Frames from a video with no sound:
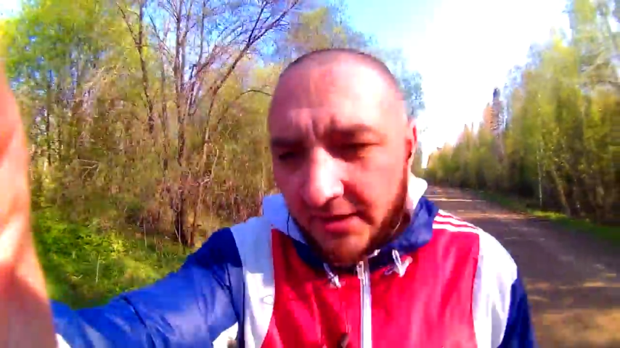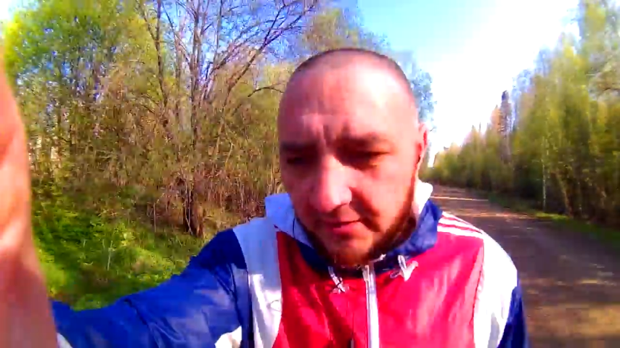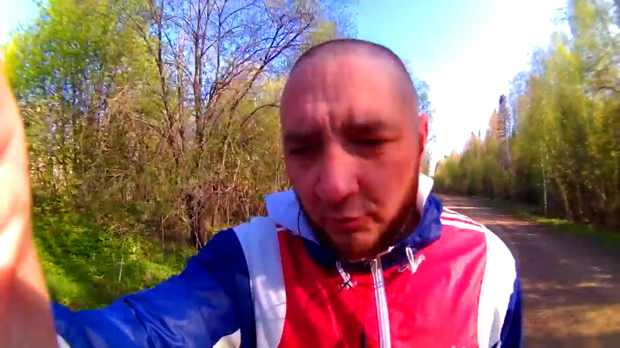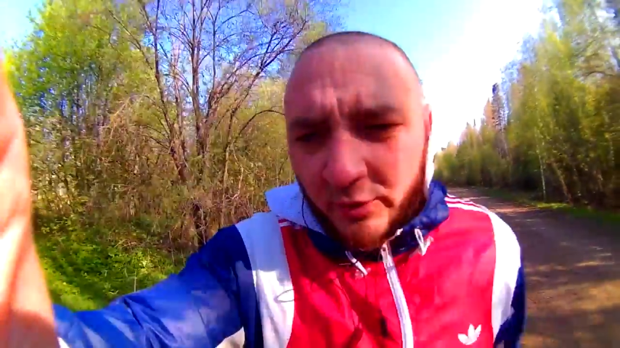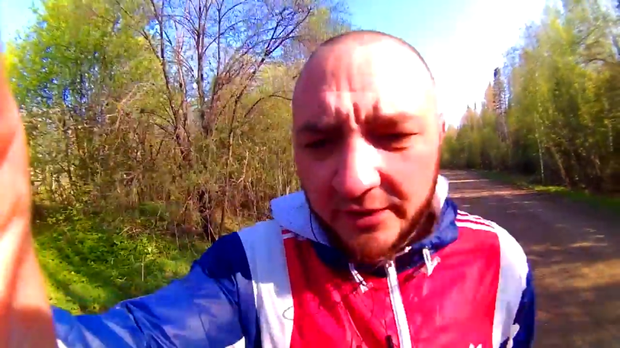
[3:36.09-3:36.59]

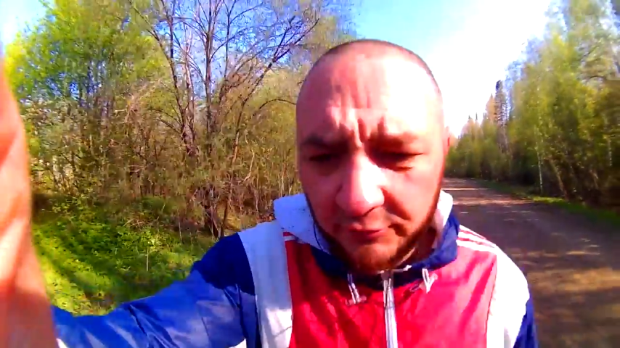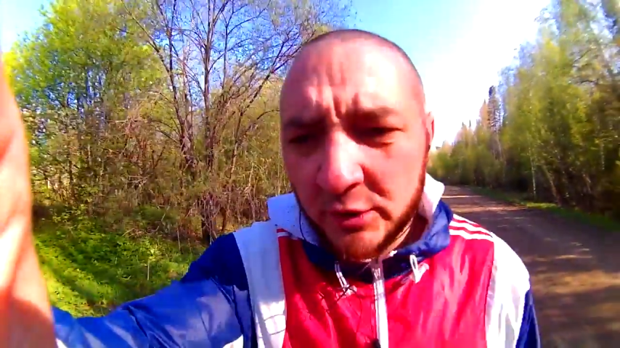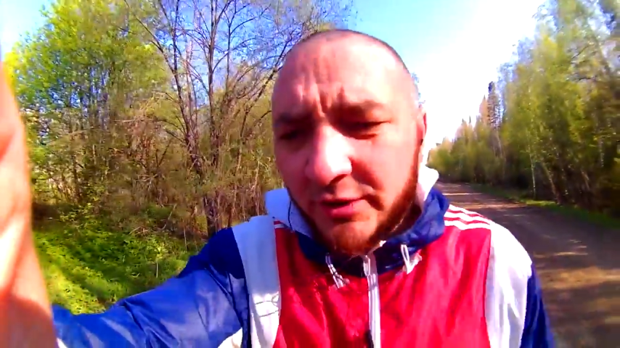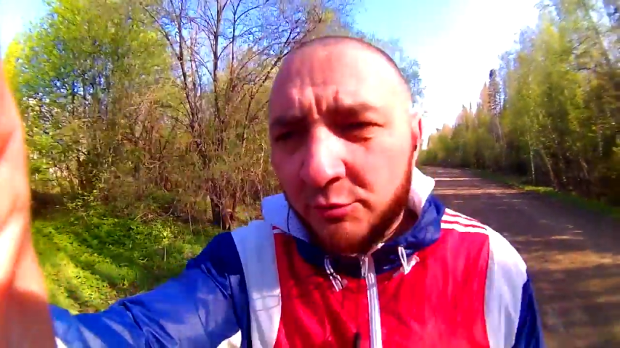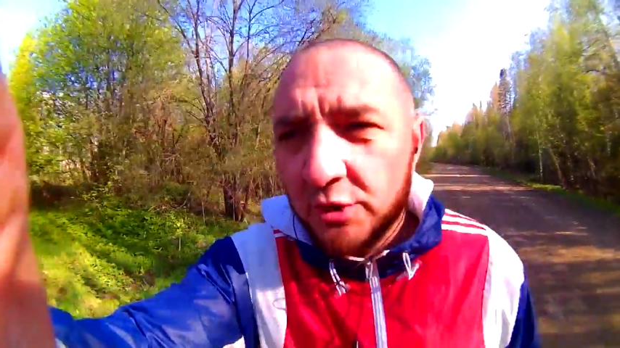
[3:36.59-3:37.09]

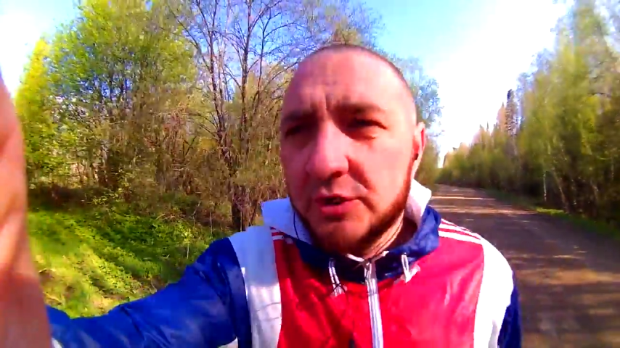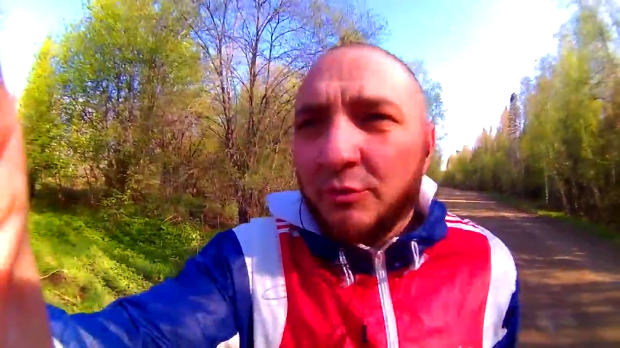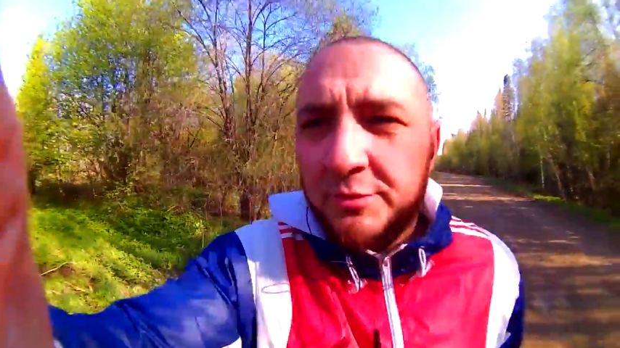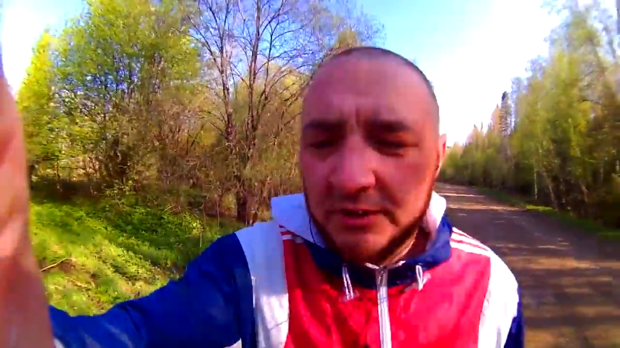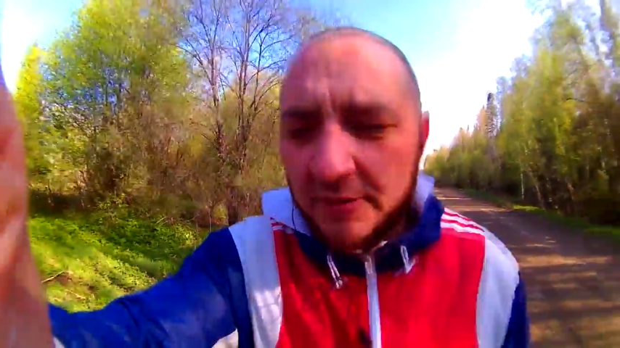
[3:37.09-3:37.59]
углеводы можно
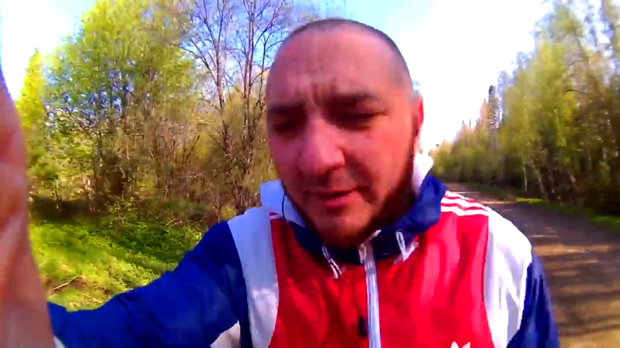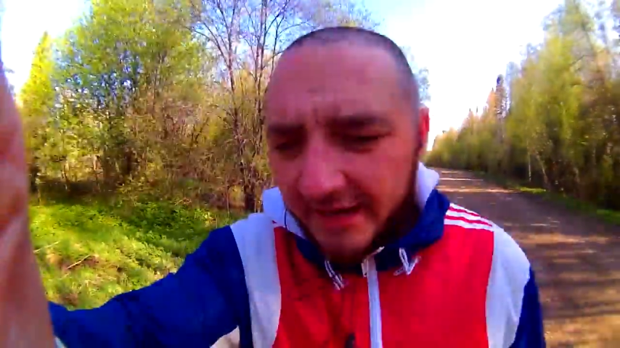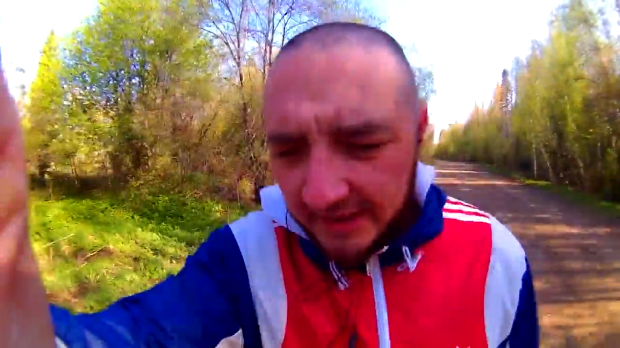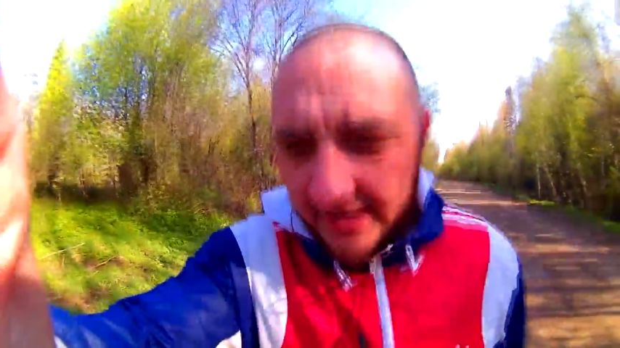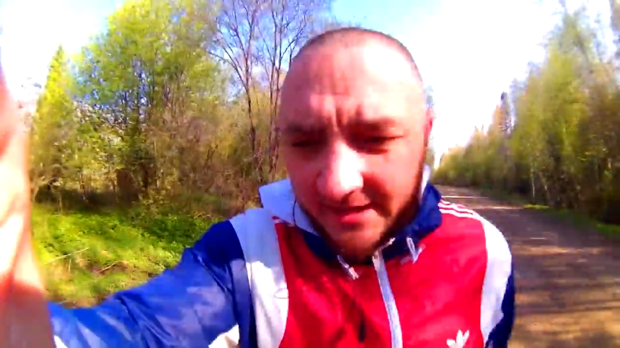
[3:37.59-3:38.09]

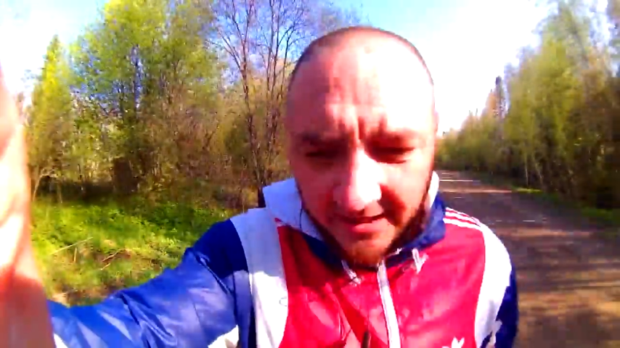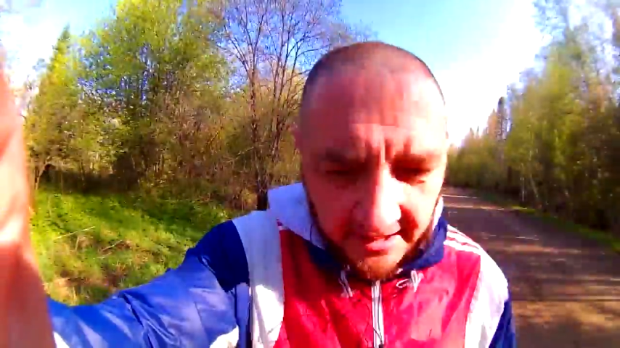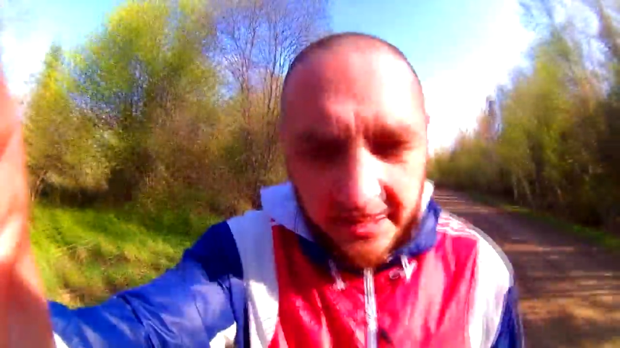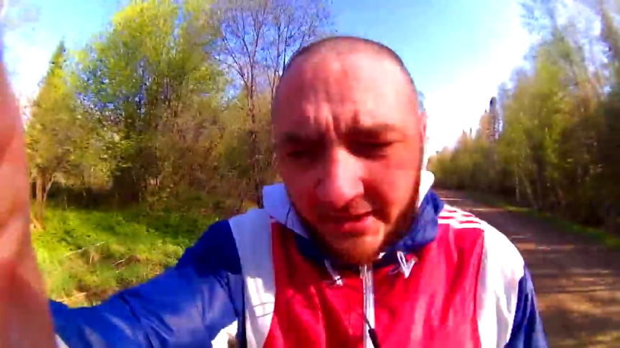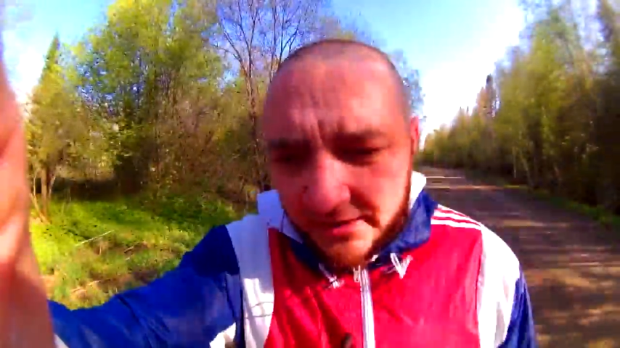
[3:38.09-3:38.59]
употреблять,
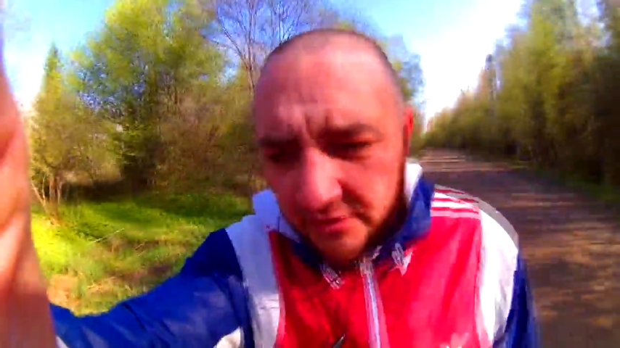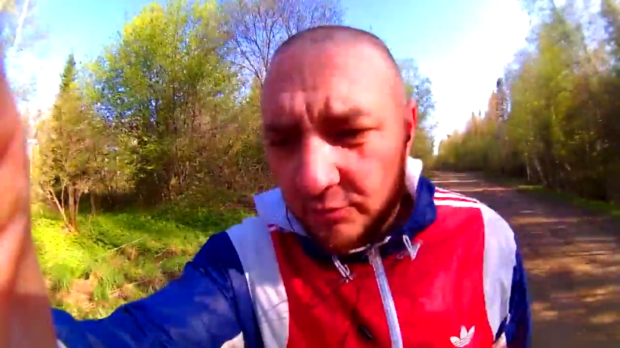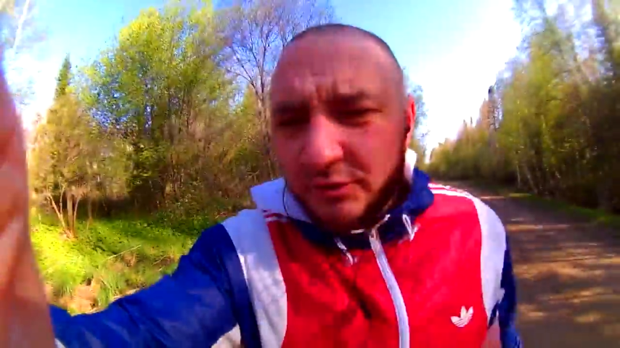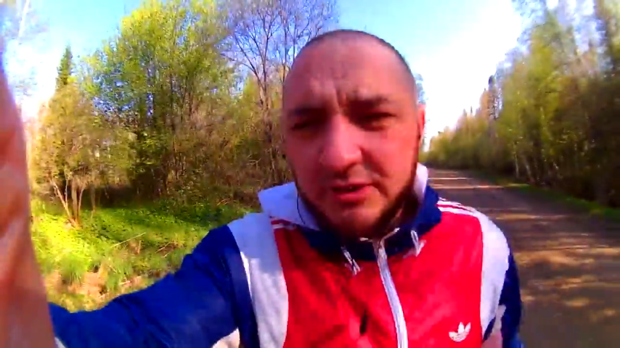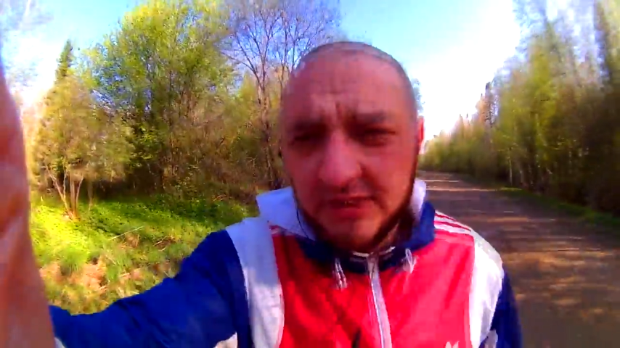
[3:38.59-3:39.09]

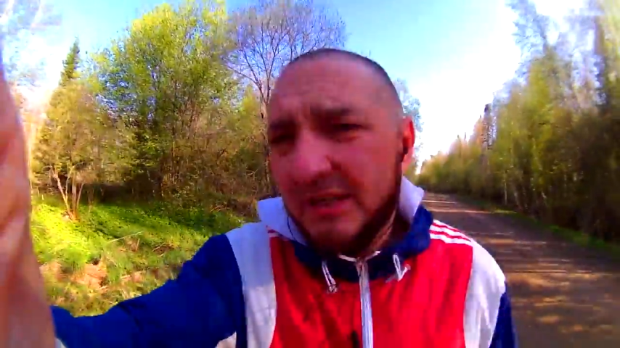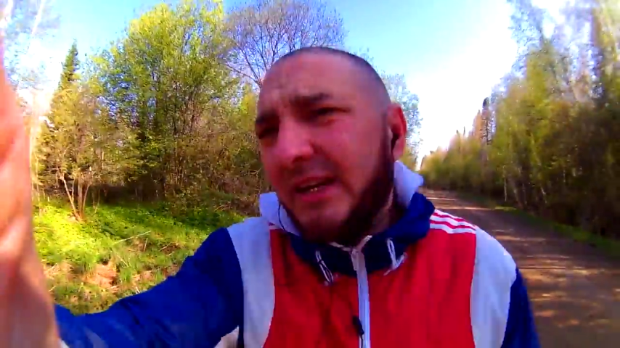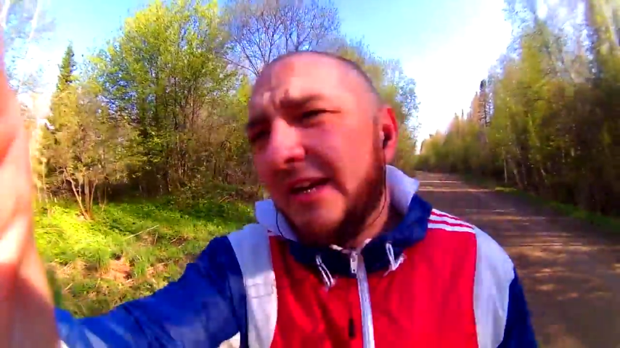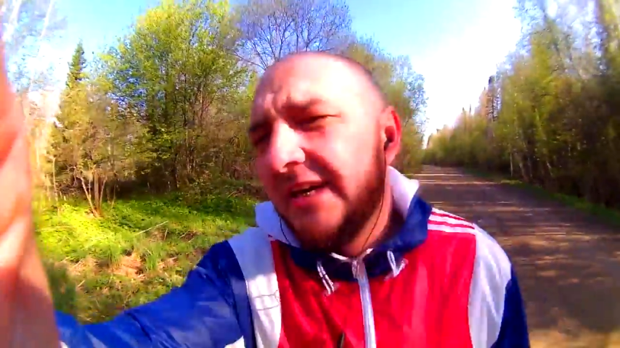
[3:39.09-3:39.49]
но не,